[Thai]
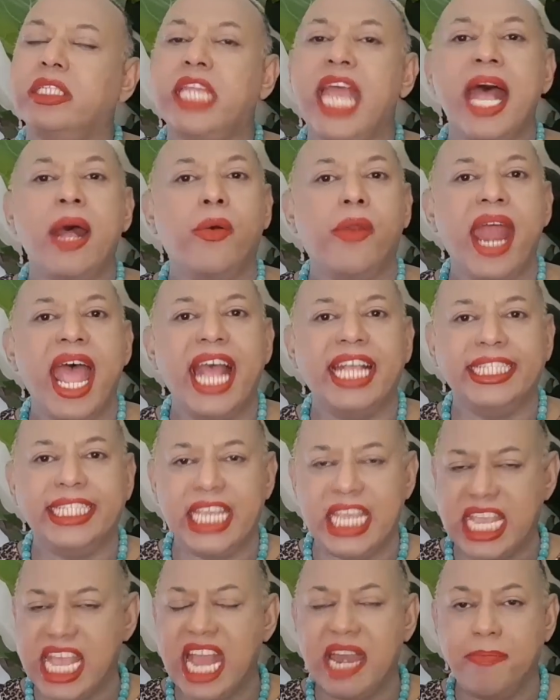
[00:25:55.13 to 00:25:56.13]
ชาวรา
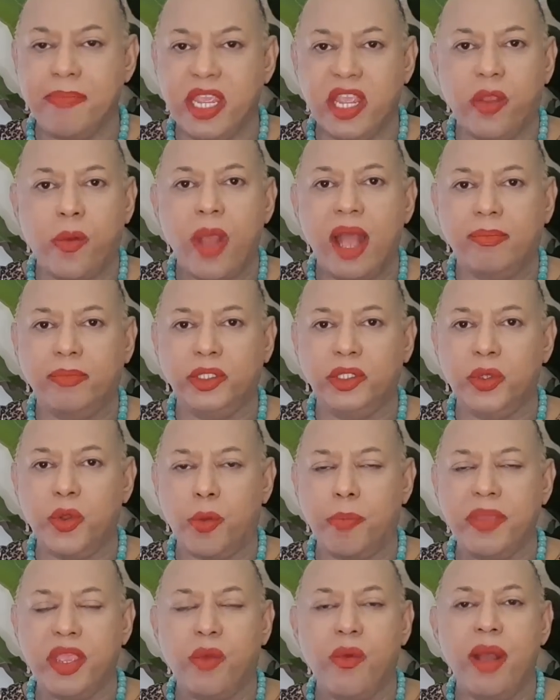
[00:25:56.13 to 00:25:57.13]
ศีกันมีความสุ
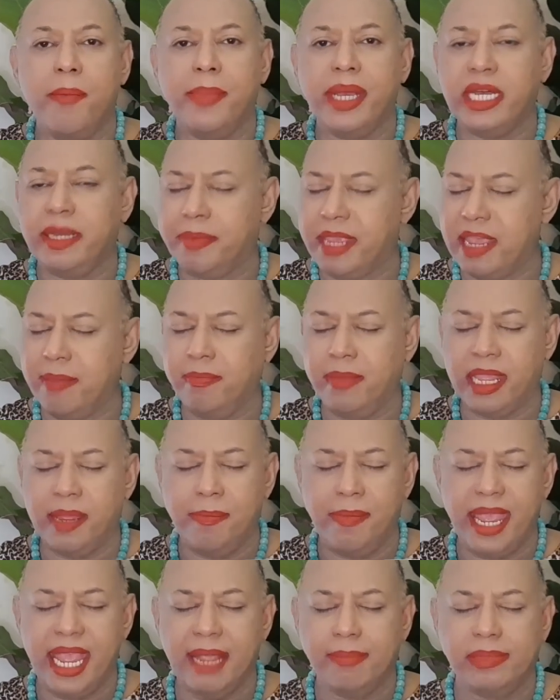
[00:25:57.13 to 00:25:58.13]
ขมีความเอิบอิ่ม
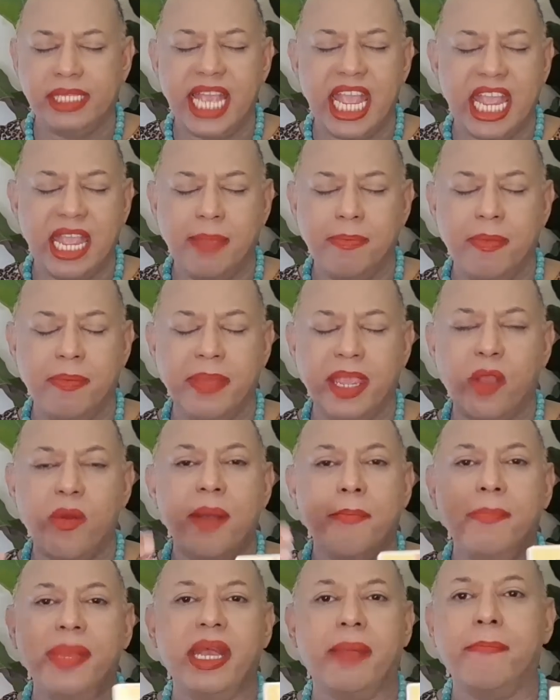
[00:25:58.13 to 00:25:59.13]
อิ่มเอมใจมีค
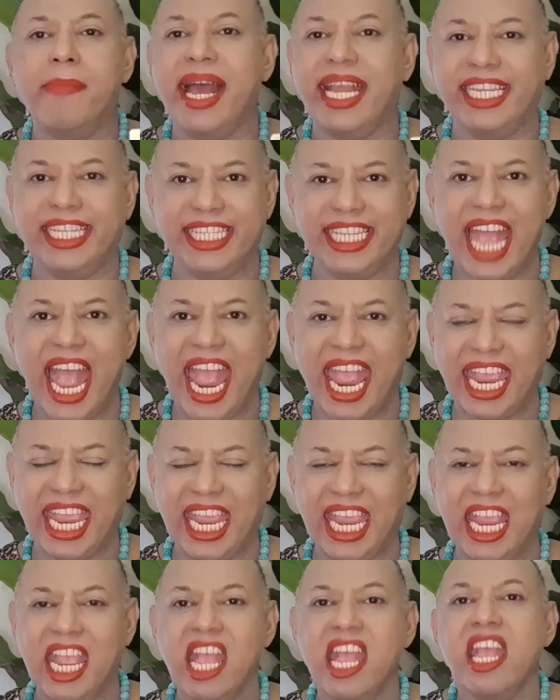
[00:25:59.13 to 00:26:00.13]
วามเบิกบานใจ
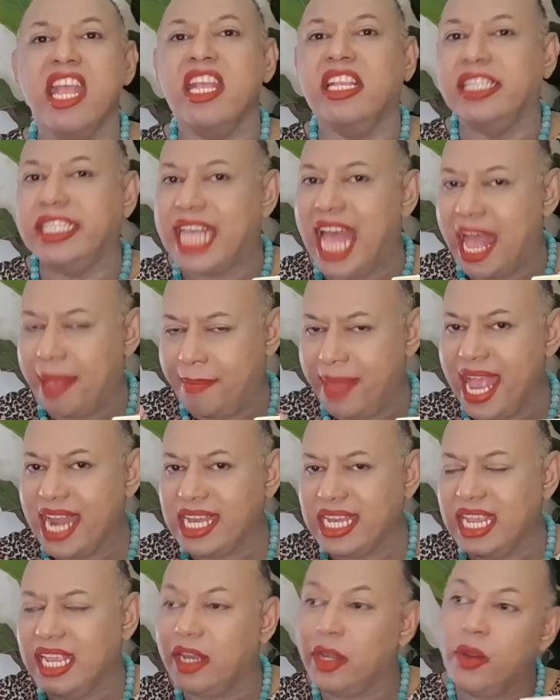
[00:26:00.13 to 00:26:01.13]
สามารถ
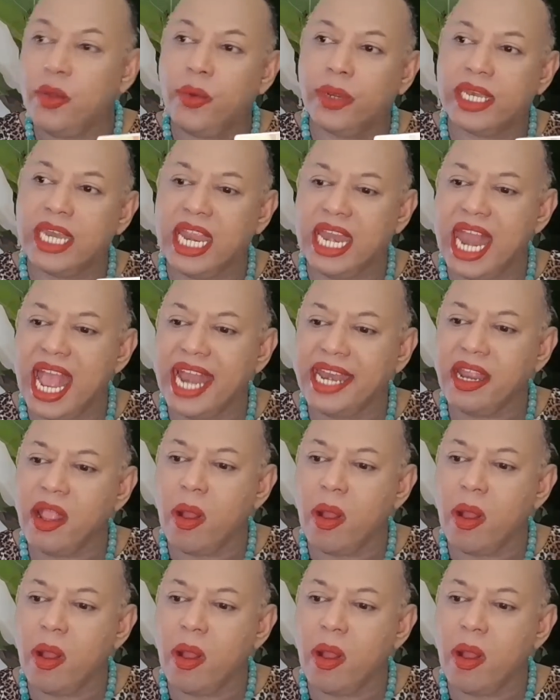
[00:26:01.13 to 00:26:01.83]
ดึงดูดในด้าน